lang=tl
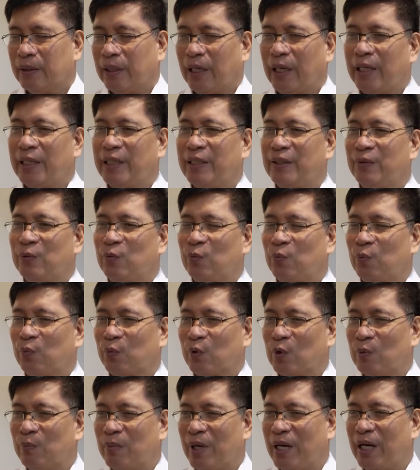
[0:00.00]
Ay, na lang po.
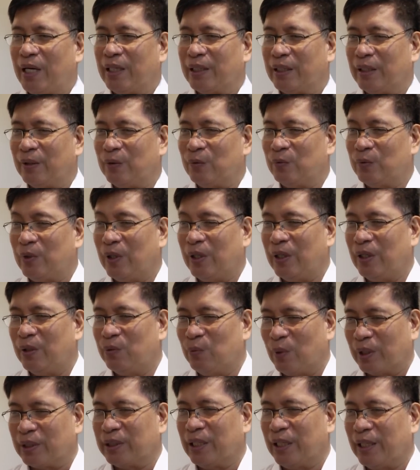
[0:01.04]
Kumain. Pa, para ah,
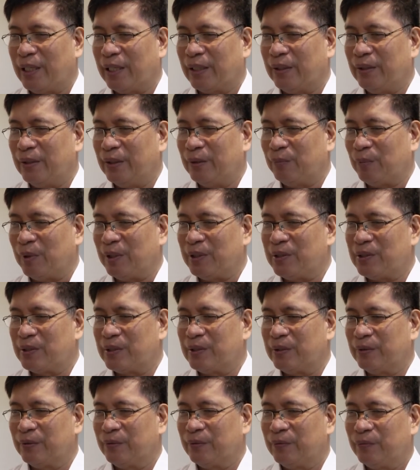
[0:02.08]
maprotektahan. Uh, okay, okay, sige po.
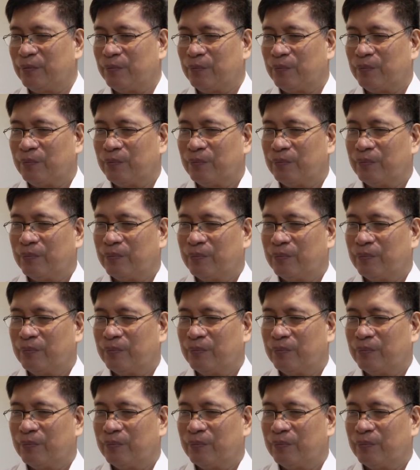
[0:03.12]
Uh,